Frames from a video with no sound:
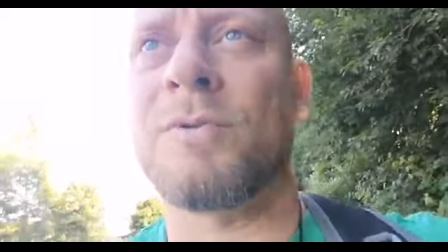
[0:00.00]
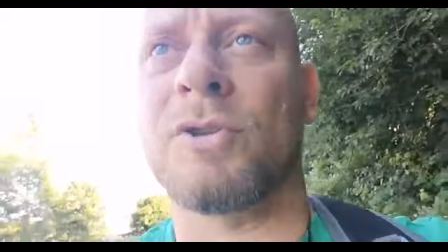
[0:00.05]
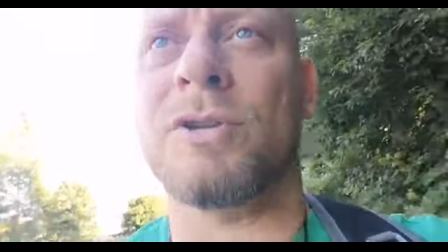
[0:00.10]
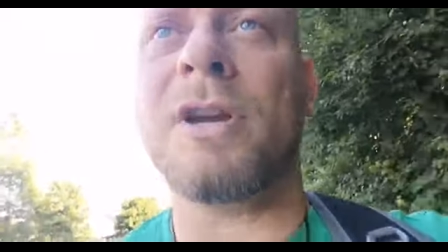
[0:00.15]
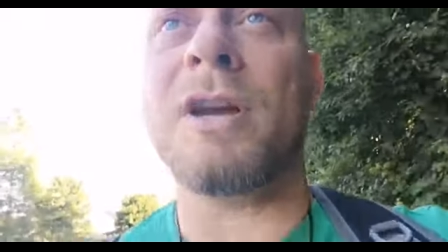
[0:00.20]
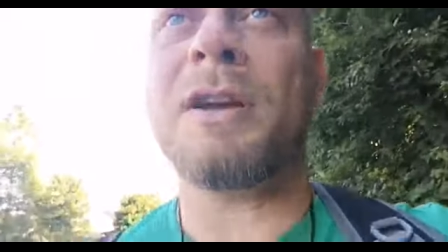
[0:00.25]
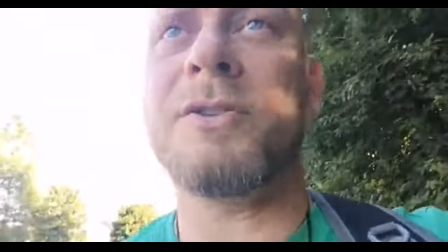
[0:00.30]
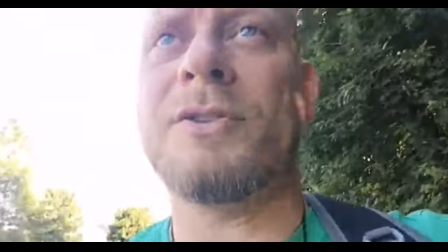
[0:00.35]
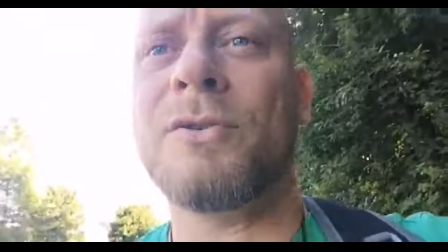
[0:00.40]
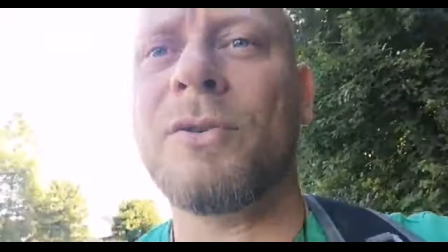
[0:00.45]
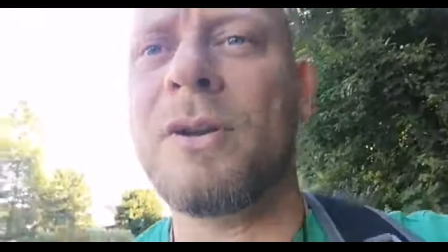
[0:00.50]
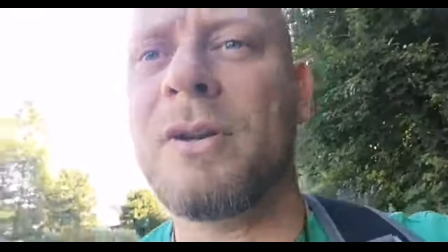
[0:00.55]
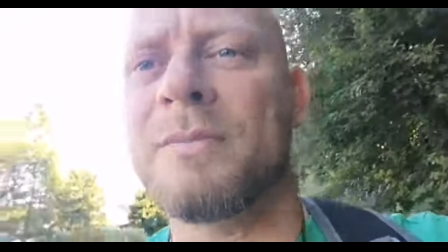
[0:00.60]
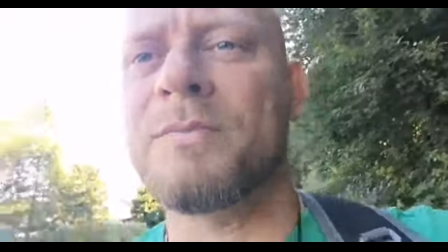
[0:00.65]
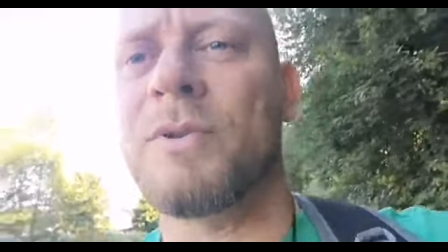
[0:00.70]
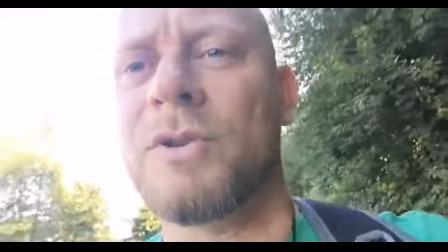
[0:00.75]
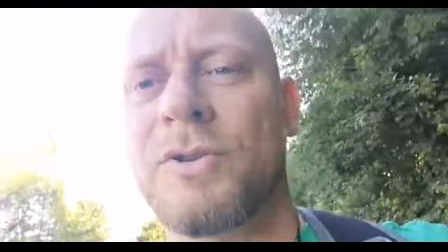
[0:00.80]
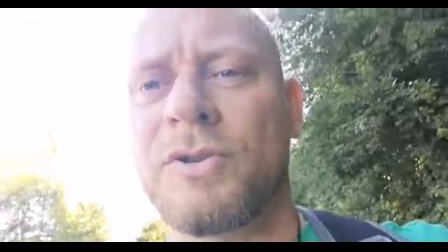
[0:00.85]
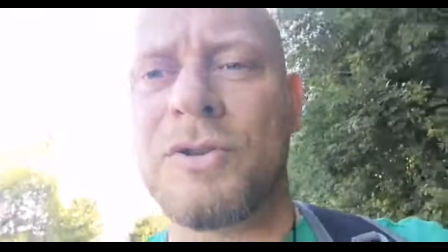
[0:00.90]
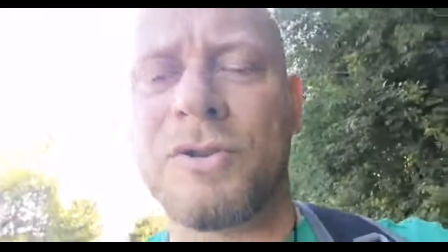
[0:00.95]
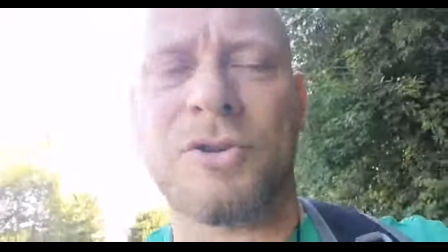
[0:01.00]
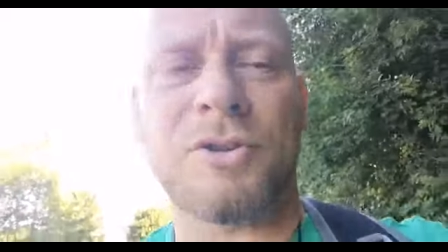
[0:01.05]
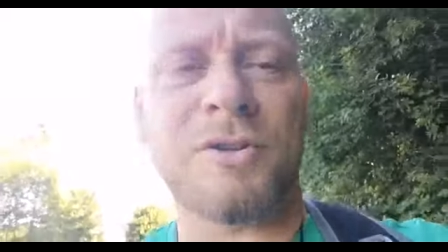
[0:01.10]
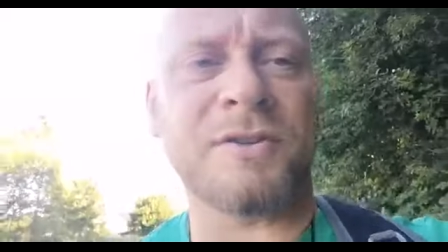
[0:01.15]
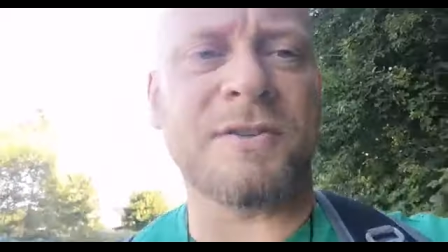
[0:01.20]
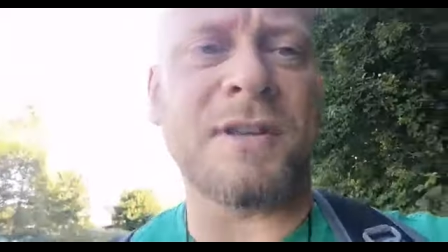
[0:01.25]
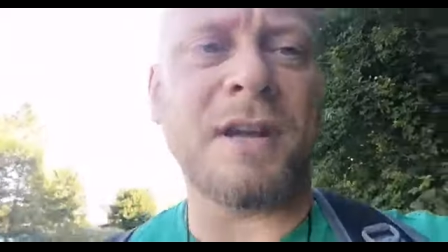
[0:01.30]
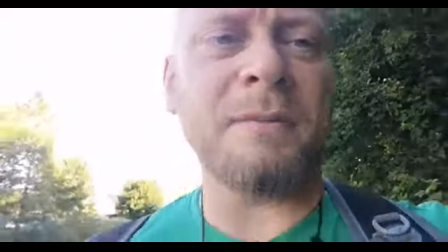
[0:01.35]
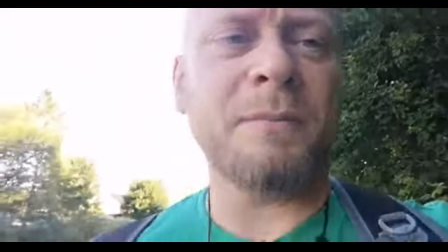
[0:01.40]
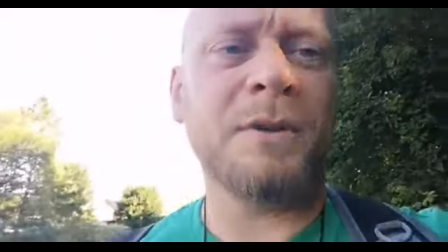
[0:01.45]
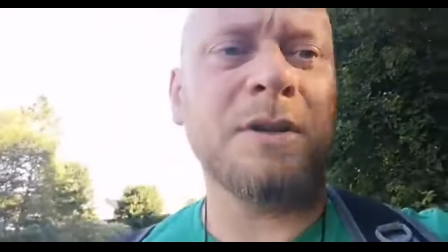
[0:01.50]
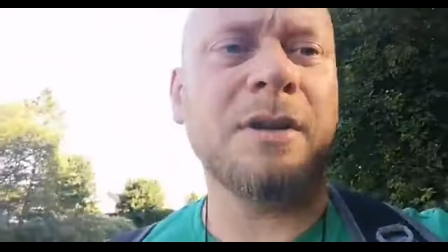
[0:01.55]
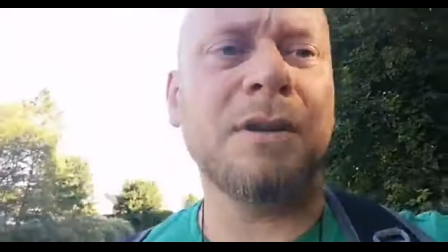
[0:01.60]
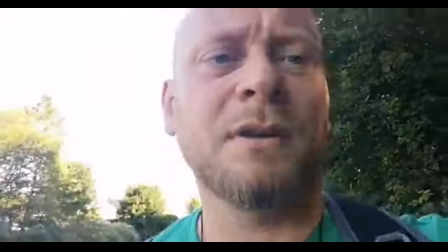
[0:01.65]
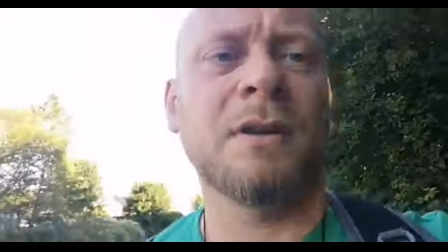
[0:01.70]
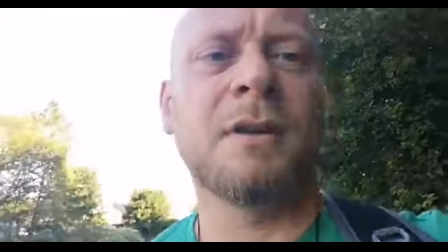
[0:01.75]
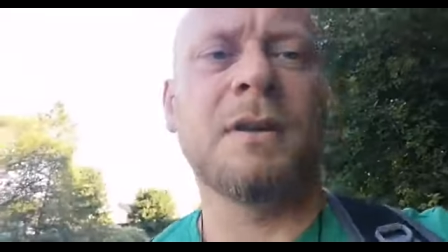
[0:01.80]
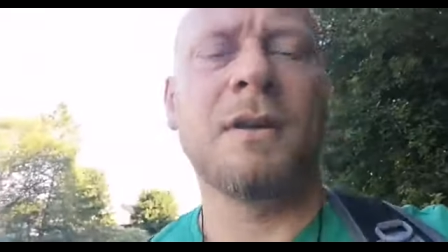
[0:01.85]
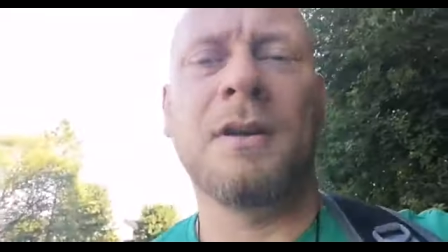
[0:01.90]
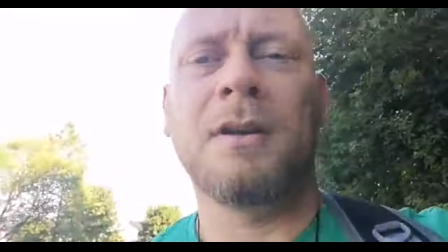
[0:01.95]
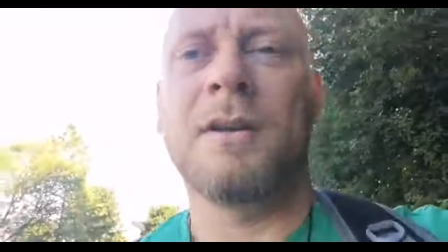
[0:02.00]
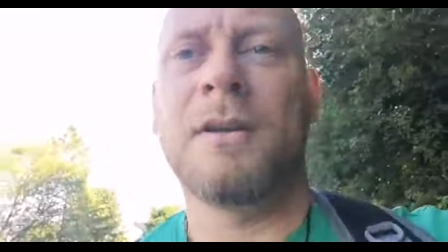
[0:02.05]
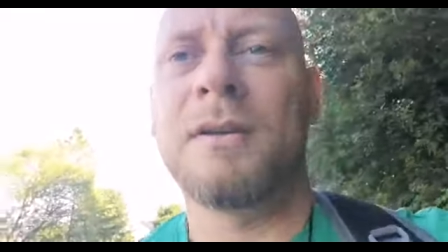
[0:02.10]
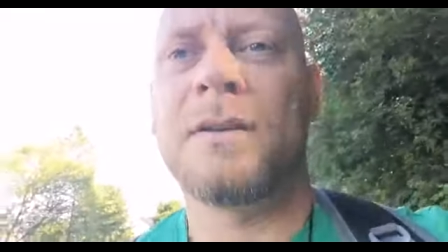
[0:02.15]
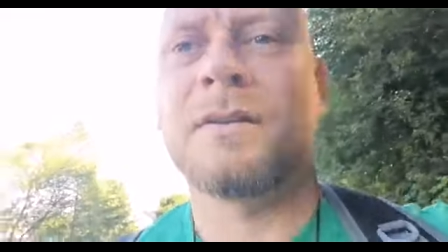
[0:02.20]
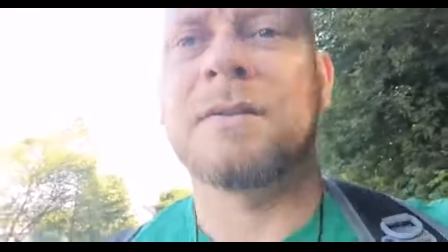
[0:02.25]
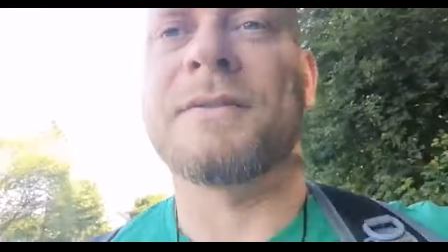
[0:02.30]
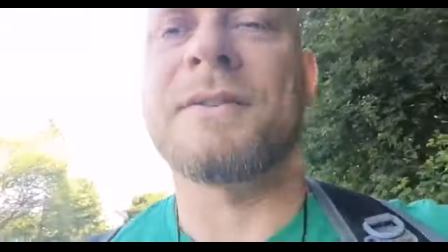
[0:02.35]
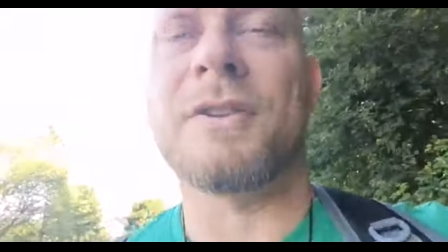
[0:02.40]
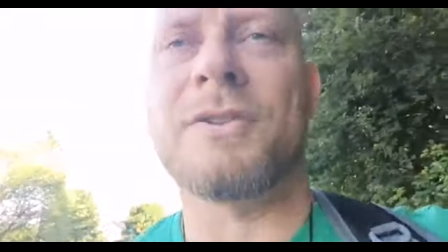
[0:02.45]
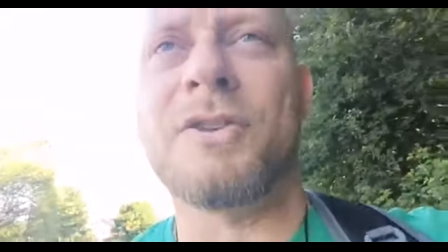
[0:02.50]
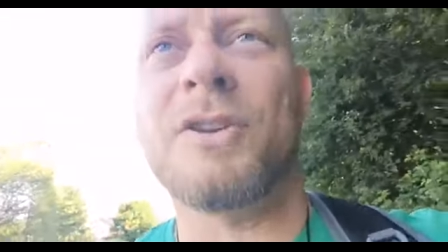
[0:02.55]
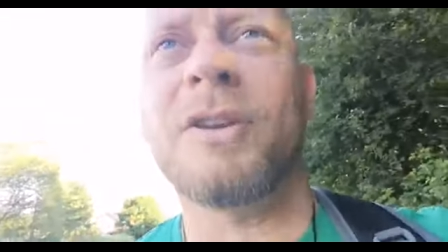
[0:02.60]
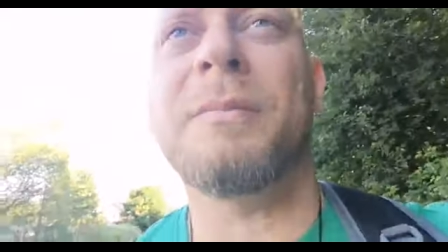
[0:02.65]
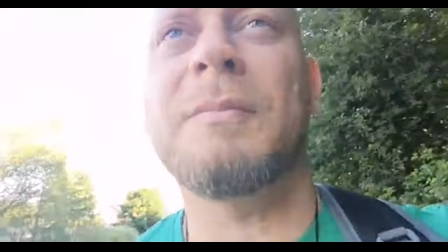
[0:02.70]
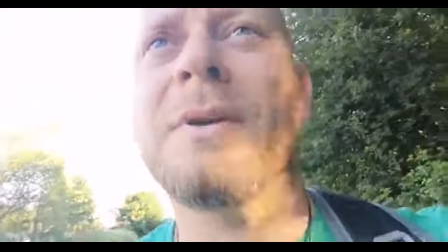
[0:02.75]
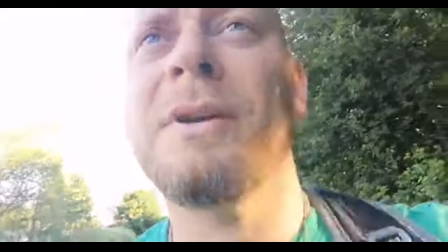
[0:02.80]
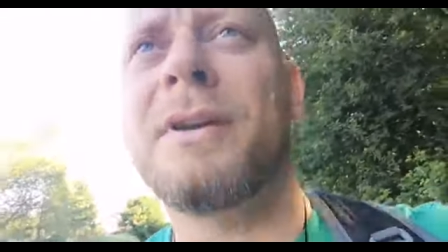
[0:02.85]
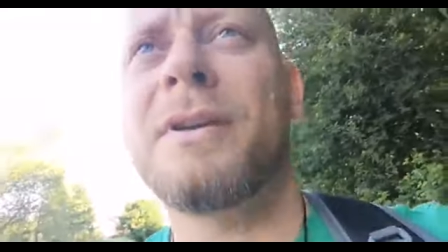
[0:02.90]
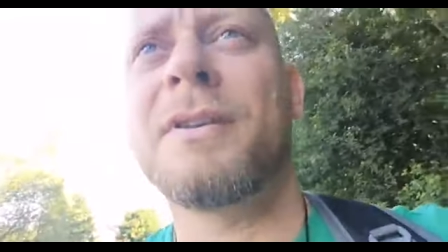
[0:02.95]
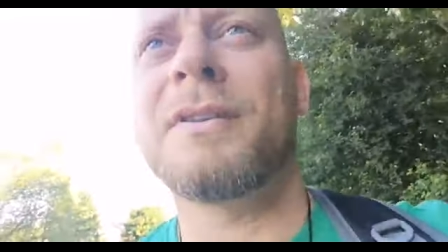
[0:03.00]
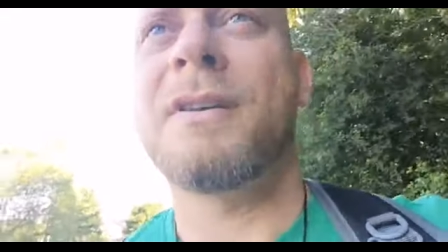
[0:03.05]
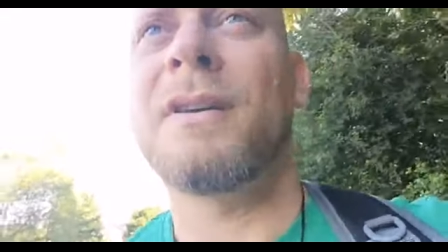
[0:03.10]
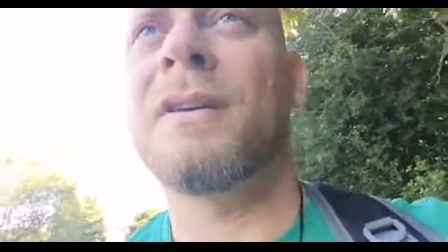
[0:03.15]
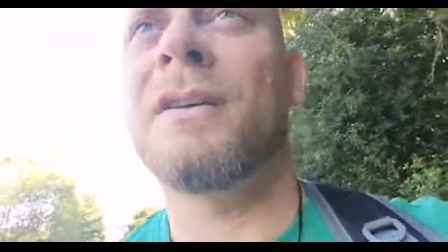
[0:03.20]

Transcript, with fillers: przyjaciół, ale przecież i za mnie, za ciebie.